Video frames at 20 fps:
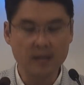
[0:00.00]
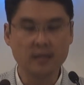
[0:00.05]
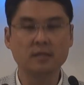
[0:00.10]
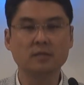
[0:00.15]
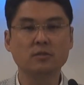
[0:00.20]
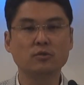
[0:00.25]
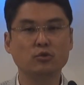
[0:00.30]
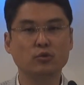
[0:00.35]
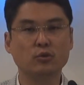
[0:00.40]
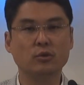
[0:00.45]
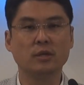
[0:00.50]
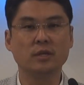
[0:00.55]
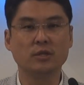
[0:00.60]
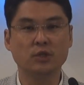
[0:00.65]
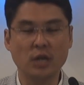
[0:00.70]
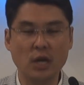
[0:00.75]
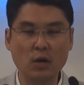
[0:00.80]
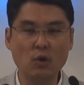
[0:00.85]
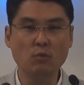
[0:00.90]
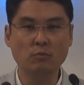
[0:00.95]
그래서 주,
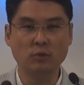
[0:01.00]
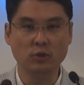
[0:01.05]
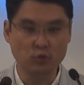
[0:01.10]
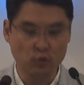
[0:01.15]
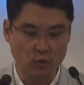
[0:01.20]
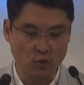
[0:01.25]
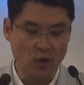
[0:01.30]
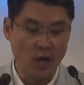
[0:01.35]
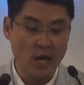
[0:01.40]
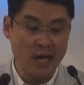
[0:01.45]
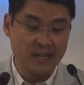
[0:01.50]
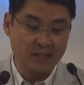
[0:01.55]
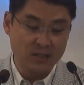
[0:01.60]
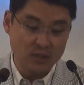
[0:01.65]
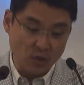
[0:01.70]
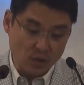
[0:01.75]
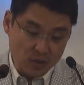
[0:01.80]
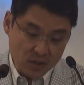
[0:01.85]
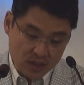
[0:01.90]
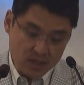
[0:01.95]
샬롬은 주로
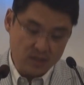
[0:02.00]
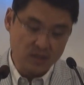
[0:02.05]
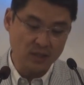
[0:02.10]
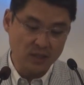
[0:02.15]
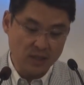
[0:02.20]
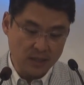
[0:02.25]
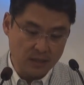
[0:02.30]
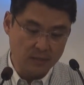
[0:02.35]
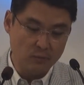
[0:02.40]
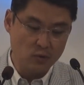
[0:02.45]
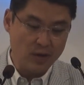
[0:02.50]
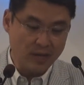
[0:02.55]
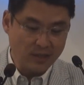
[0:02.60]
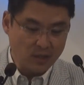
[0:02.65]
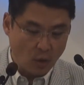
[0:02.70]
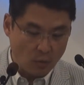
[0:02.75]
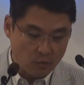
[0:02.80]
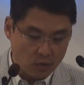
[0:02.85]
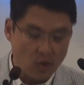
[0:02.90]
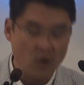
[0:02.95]
정치적인
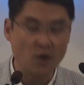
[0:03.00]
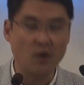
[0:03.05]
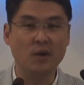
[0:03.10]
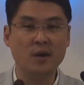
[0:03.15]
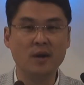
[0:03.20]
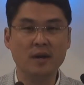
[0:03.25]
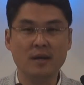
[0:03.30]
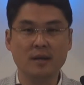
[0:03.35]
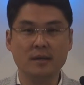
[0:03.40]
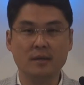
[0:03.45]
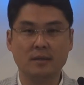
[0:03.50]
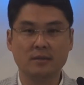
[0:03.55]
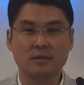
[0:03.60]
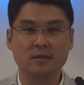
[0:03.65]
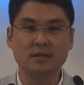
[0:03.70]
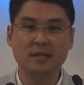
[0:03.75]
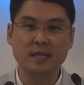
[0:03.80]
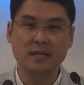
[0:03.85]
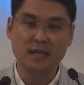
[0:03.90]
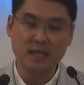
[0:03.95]
의미와 더불어
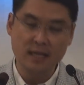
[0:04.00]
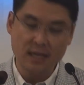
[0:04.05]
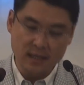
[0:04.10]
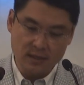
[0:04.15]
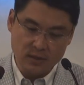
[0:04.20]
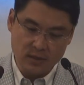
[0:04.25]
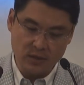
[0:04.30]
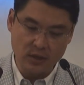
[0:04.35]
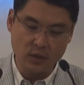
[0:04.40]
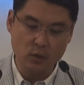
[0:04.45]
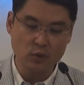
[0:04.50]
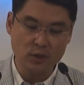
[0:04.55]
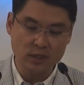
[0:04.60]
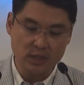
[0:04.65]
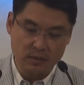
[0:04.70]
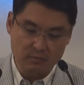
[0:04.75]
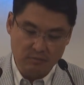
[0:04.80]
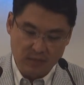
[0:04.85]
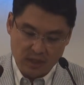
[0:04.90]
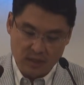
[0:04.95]
어떤 인간적이고
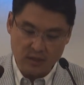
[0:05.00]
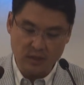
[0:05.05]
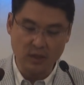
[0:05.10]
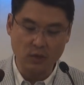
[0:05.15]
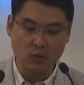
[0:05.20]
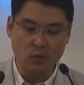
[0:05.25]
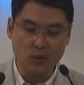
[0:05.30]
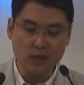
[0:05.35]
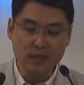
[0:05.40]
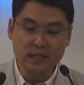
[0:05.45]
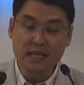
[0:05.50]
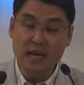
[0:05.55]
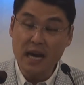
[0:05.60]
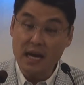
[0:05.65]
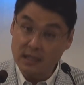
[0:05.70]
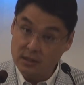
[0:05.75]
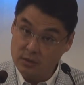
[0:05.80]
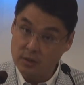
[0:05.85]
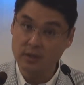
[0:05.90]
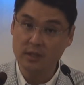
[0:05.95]
심리적이고
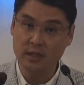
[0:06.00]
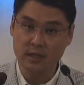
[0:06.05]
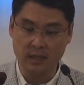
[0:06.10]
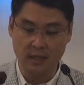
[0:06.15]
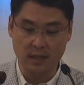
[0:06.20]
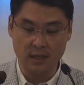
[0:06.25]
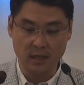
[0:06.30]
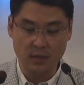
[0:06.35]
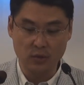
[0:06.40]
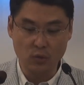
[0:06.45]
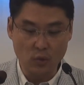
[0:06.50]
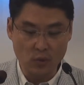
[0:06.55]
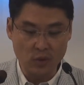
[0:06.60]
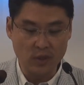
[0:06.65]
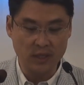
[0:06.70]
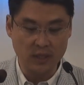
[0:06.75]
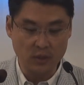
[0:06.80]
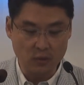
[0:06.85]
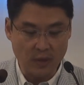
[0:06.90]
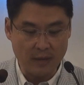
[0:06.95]
의학적인
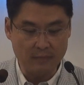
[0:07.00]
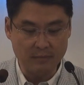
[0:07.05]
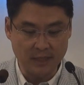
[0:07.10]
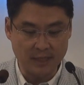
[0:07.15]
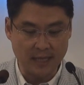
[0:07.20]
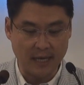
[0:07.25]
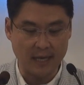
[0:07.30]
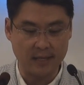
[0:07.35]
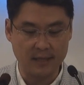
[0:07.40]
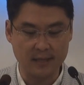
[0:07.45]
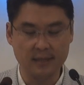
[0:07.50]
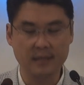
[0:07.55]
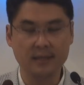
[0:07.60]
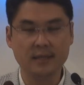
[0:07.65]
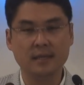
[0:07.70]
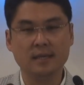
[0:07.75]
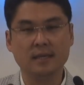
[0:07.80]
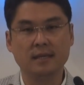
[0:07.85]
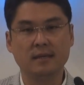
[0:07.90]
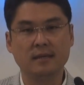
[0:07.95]
용어이기도 합니다.
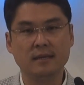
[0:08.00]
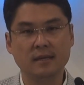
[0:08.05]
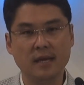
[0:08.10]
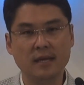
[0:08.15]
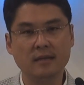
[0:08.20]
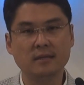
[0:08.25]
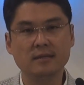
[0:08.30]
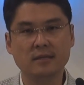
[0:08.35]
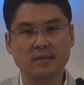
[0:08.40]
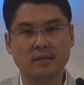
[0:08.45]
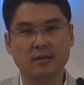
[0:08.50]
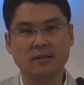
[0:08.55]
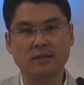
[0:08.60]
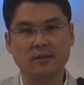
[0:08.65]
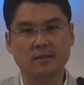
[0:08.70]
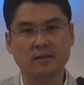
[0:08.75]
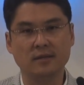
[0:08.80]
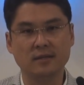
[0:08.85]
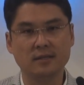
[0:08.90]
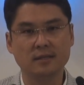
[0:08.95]
어, 예를
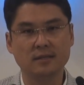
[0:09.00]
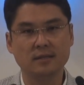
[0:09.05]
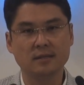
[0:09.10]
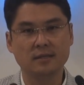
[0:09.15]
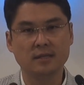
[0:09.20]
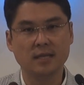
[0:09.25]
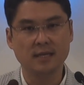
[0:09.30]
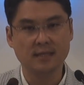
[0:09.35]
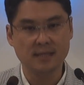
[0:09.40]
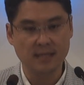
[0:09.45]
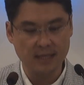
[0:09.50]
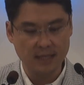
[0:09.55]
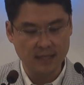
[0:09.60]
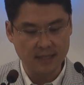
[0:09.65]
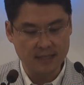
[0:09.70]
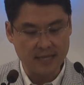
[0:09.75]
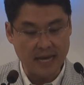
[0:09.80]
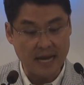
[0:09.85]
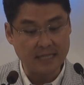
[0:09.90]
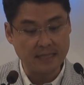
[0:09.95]
들어
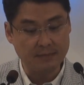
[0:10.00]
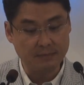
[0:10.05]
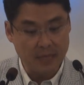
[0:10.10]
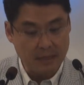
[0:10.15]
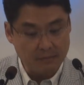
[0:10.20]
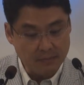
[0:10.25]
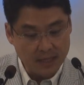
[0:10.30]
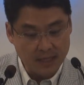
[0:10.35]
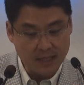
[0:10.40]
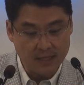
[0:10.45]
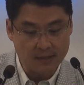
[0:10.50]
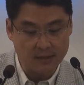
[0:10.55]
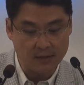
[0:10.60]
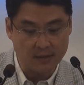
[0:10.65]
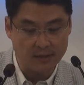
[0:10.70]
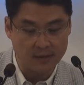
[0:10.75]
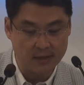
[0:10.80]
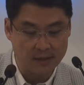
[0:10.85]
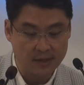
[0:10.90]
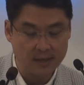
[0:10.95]
창세기
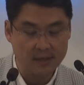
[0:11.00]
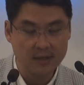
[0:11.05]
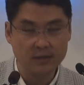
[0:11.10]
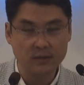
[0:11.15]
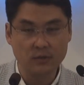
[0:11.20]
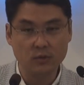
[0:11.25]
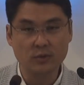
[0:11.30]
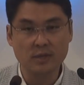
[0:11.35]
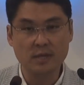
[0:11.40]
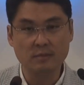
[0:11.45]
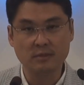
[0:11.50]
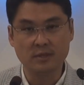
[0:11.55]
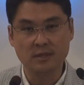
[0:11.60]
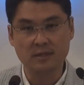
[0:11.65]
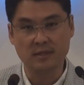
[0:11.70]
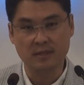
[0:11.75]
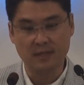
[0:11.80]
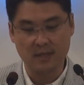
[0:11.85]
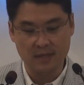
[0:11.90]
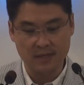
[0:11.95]
43장에서
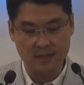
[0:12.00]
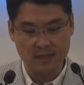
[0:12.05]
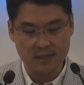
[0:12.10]
요셉은